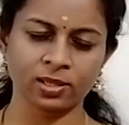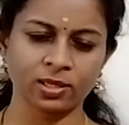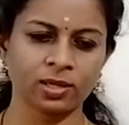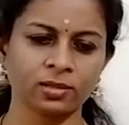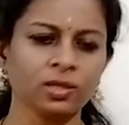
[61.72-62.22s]

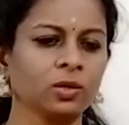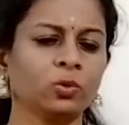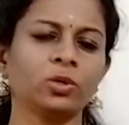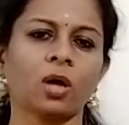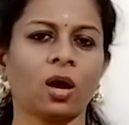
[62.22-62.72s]
கேட்டதுலேருந்து
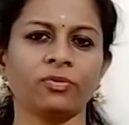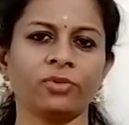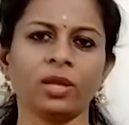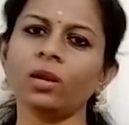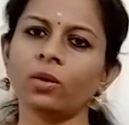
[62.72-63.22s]
ஒரு
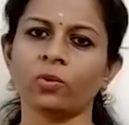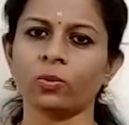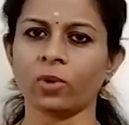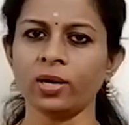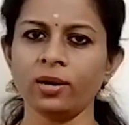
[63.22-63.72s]
ஆஃப் டே இல்லை
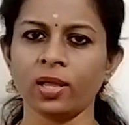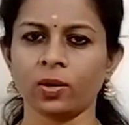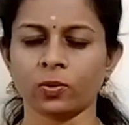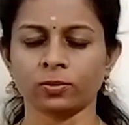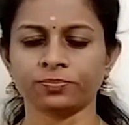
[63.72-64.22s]
ஒரு ஒன் டே
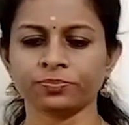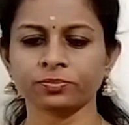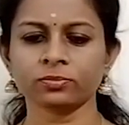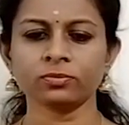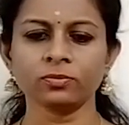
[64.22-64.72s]
இருக்கும்
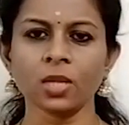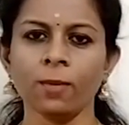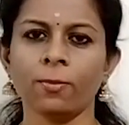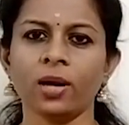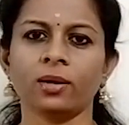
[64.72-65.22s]

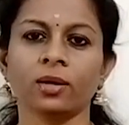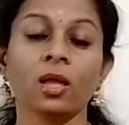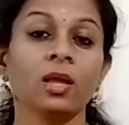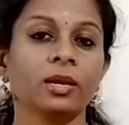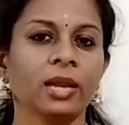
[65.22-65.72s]
பட்
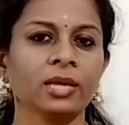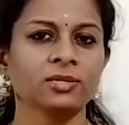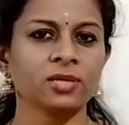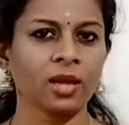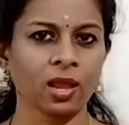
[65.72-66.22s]

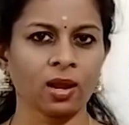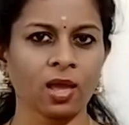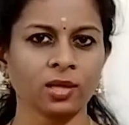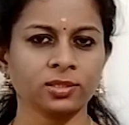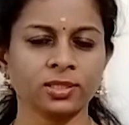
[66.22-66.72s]
நெக்ஸ்ட் டே
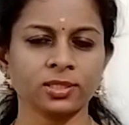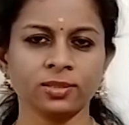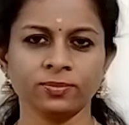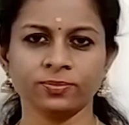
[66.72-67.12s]
என்ன ஆகுது